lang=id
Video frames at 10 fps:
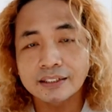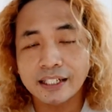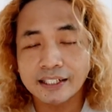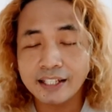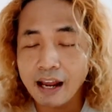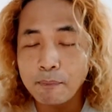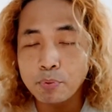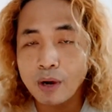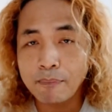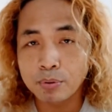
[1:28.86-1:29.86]
Jadinya
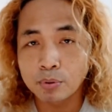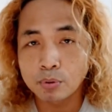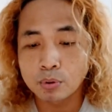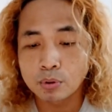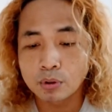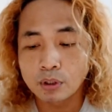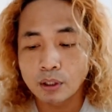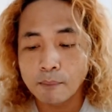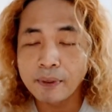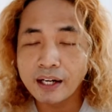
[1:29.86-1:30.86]
abu-abu
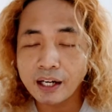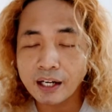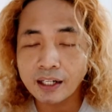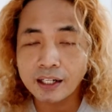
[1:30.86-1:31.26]
bener